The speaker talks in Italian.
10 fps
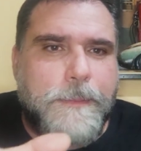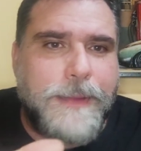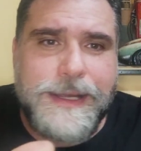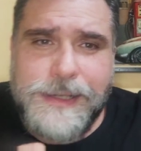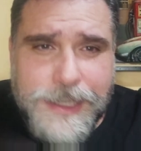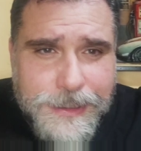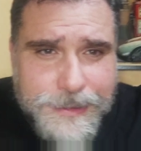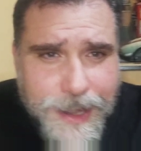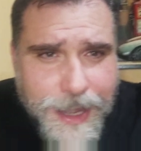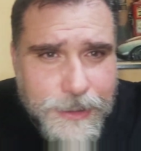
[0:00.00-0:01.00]
ma in
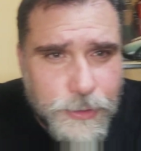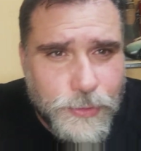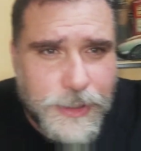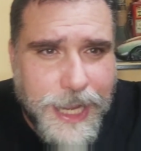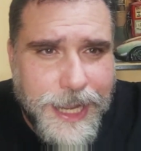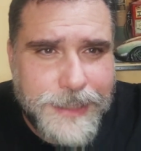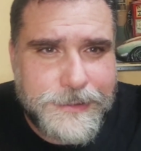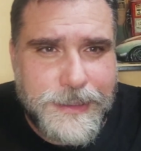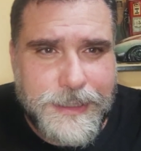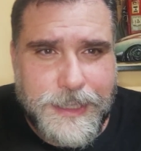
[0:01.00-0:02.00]
realtà non ha
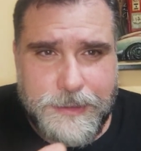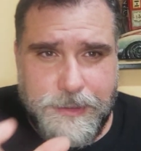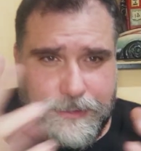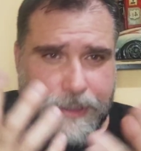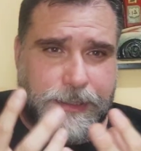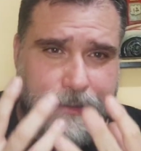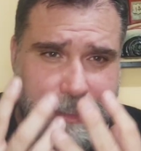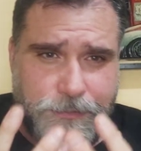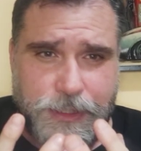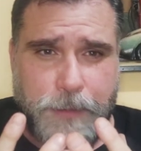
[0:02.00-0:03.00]
delle grandi
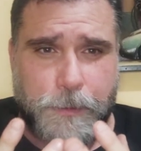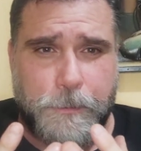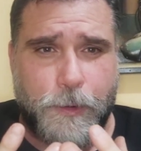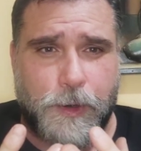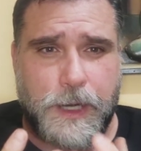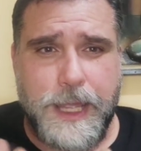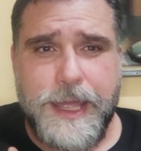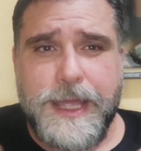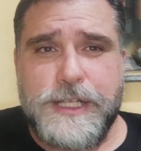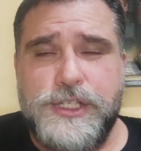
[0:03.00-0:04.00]
alternative da proporre.
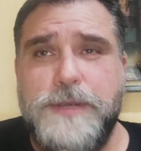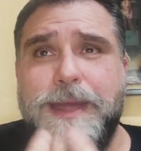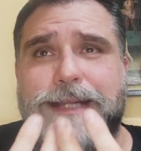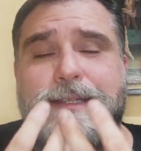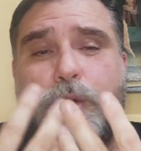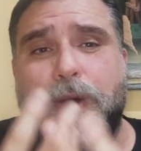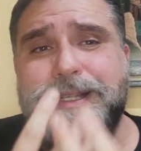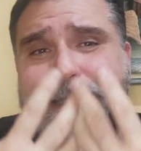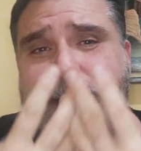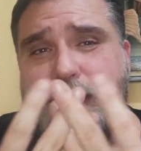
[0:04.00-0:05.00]
Ci mette
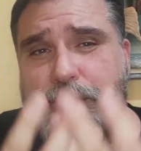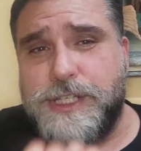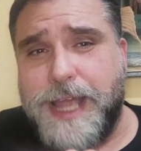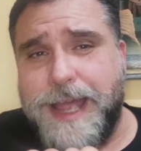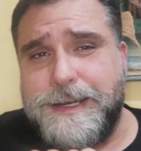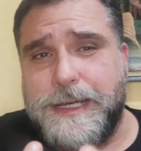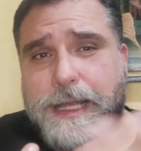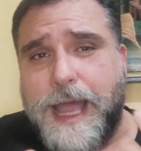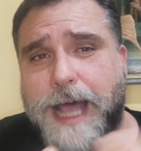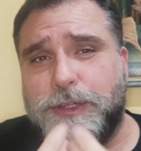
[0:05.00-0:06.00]
quasi dieci
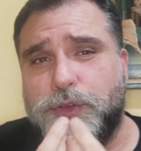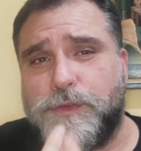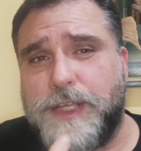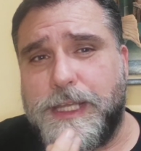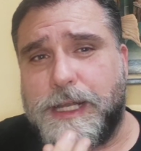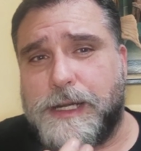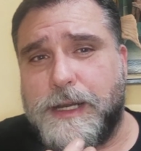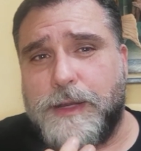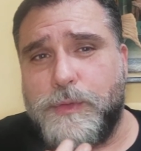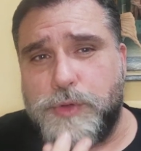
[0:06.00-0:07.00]
anni a
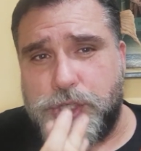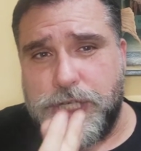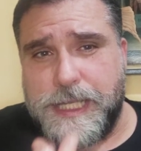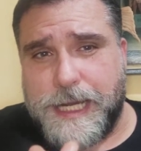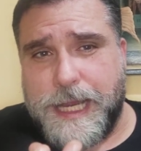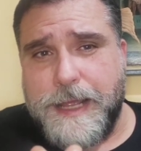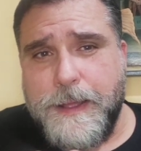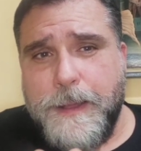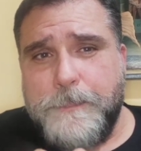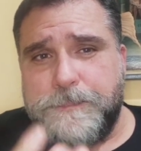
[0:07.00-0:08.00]
dover uscire
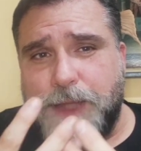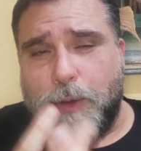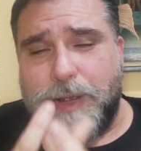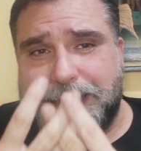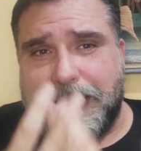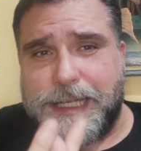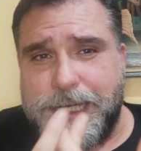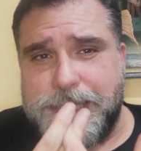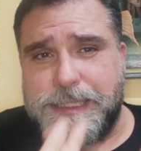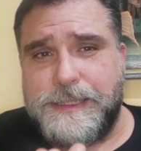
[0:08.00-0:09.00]
da questa
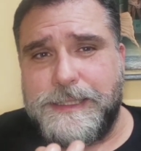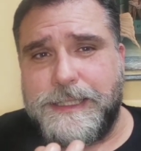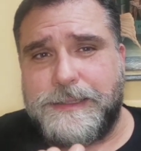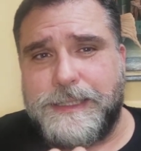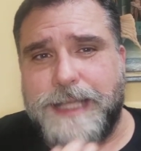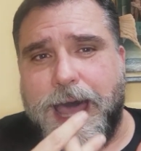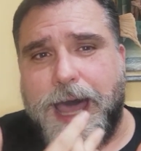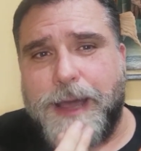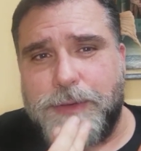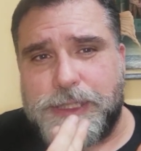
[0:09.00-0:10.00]
crisi di
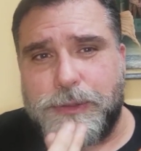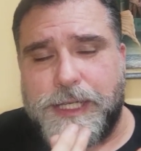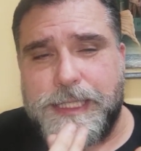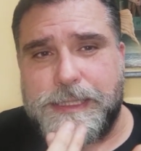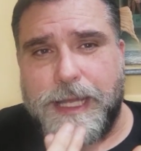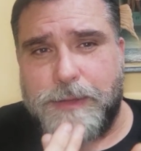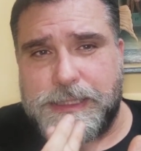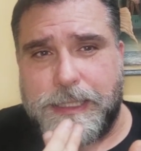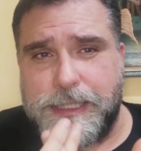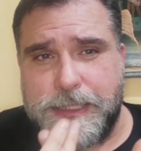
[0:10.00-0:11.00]
identità a, crisi, a,
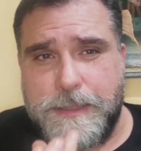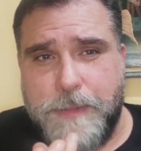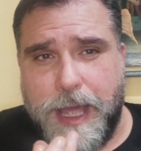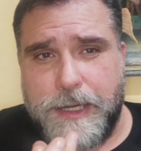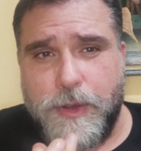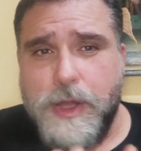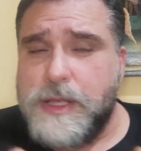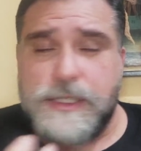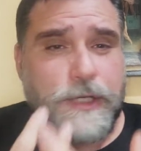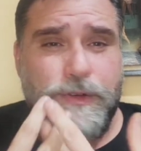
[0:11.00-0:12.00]
questa crisi di marchio.
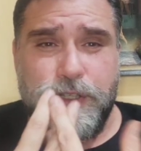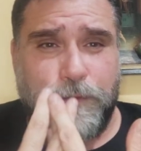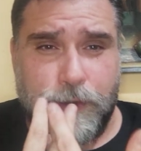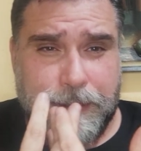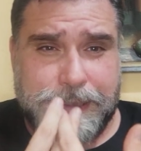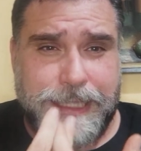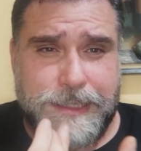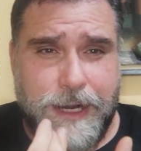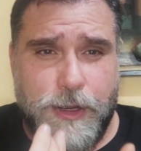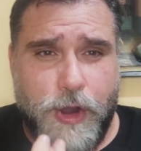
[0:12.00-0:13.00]
Se non ci fosse
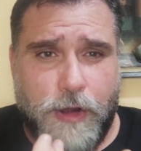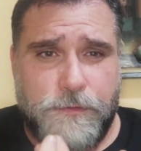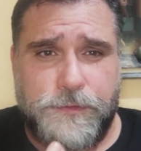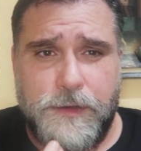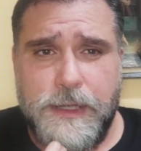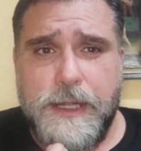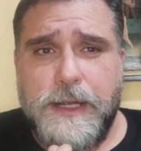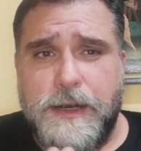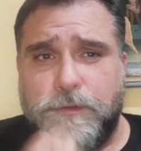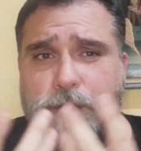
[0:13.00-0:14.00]
stata la Golf,
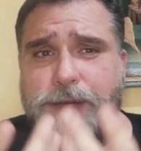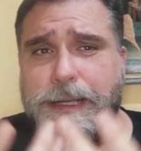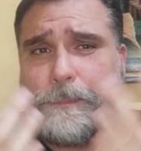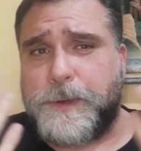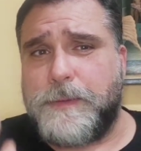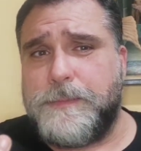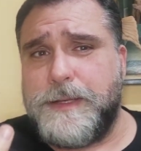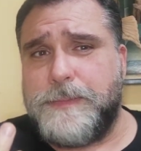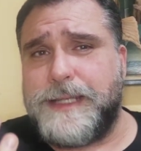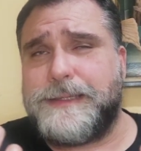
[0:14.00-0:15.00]
la Volkswagen
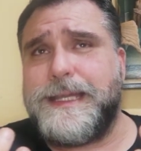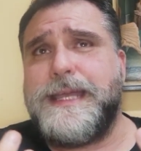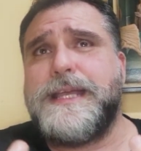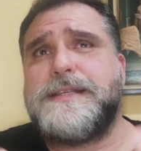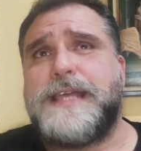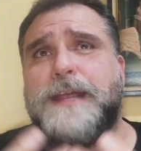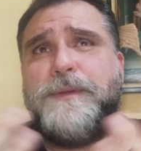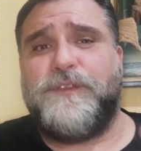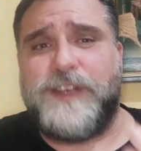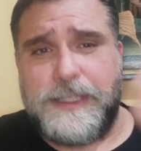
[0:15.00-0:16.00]
probabilmente
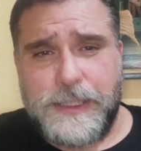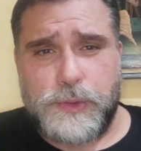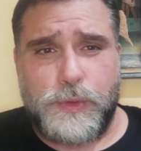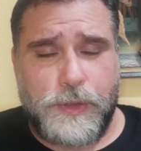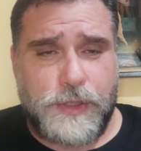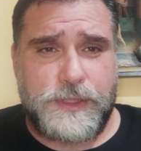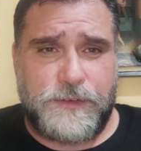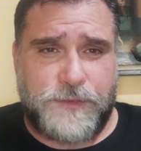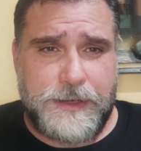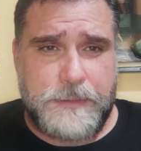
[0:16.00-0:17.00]
sarebbe finita sull'orlo
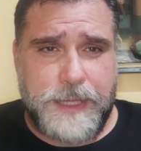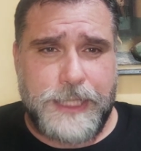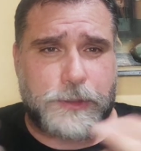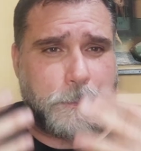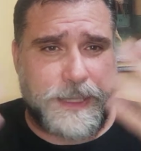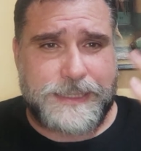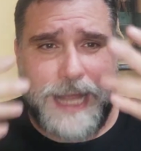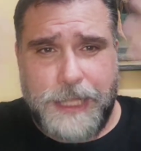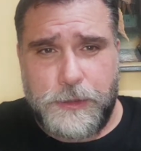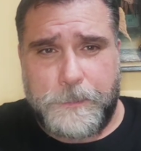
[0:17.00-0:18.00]
del fallimento,
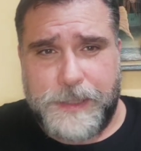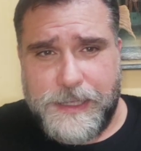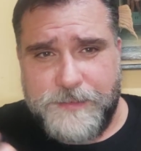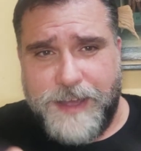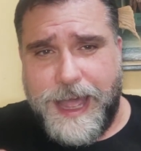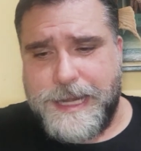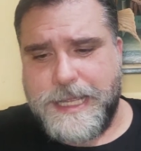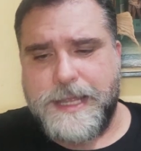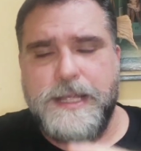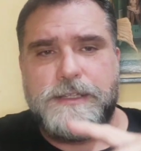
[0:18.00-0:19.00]
passando per le
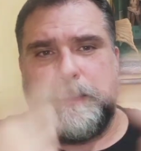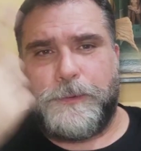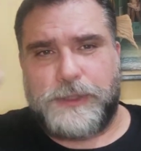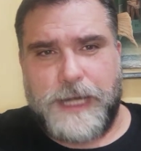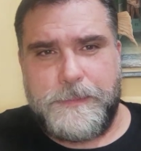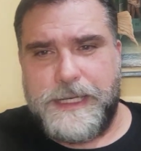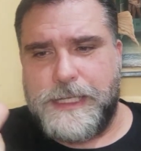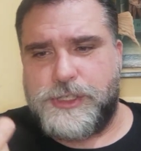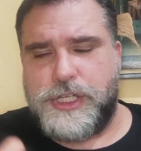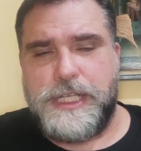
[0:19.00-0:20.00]
varie tipo
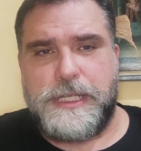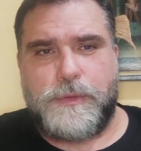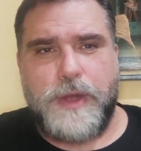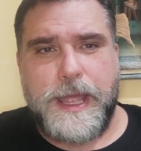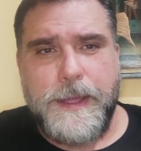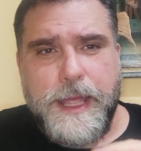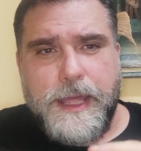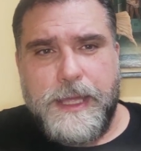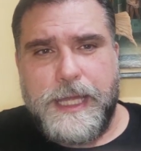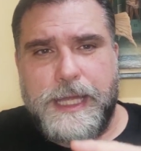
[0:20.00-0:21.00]
3005,
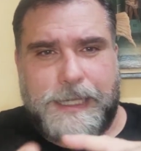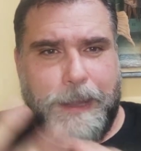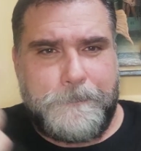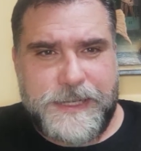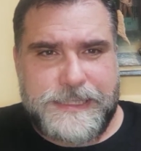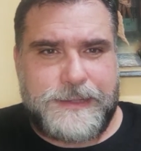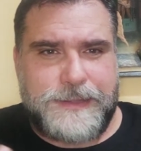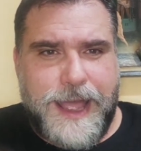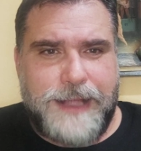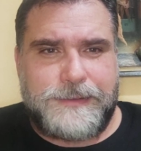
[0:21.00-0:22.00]
eh,
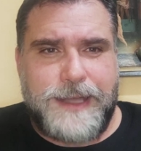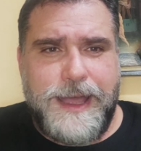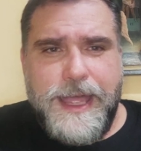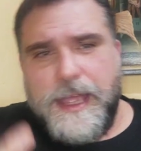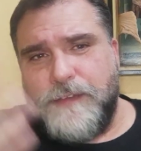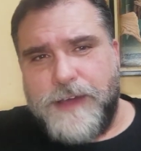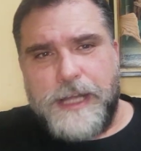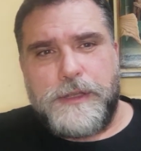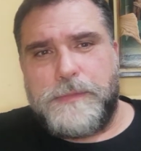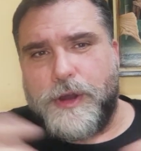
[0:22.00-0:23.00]
K70 e
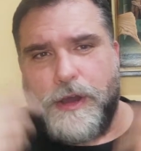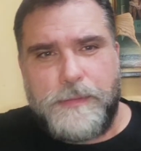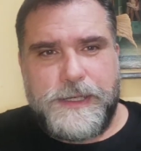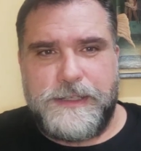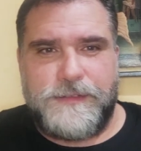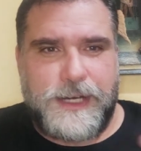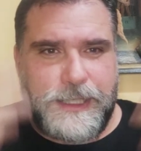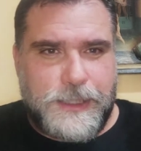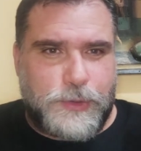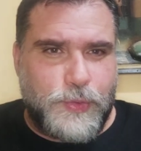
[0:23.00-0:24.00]
vari obrobri di
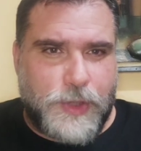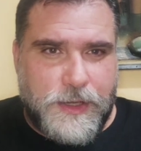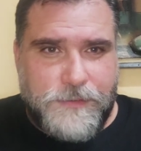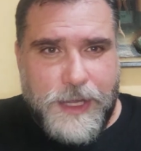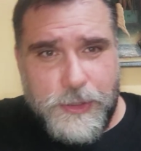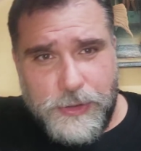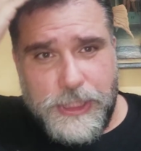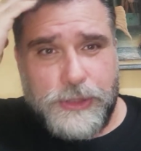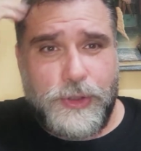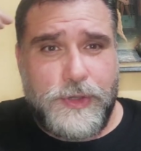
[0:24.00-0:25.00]
varia natura e vario
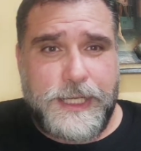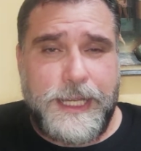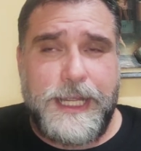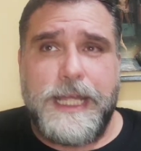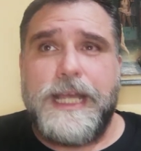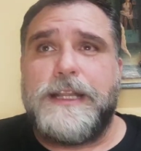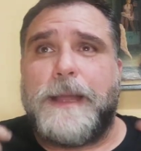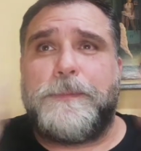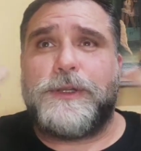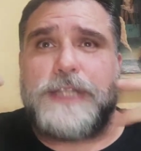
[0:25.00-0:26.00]
titolo che
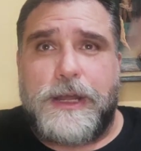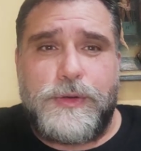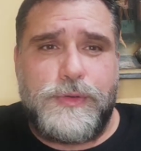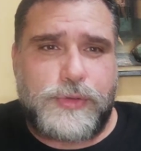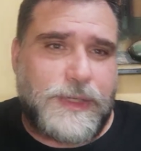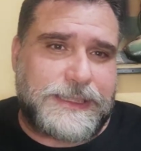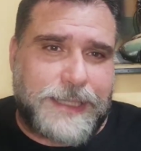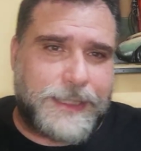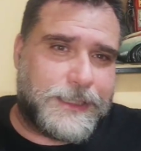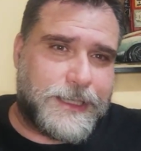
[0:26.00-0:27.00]
la portarono sulla
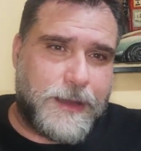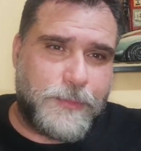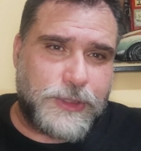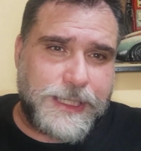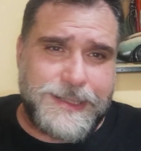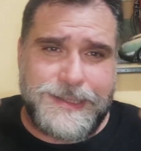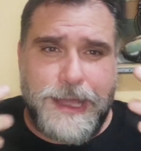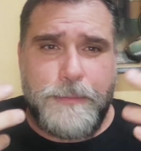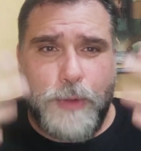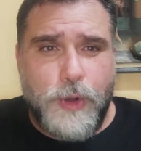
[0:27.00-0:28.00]
strada della
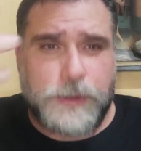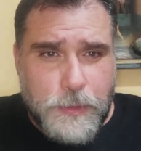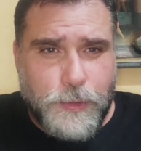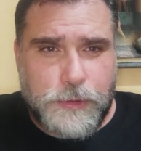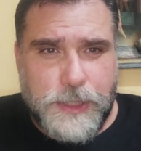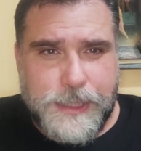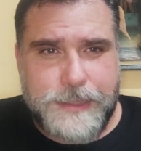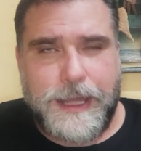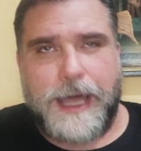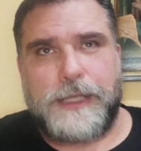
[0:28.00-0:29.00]
modernità molto molto in
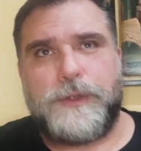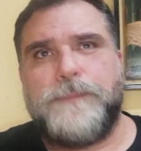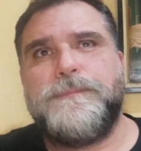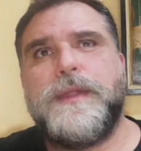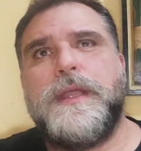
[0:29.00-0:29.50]
ritardo.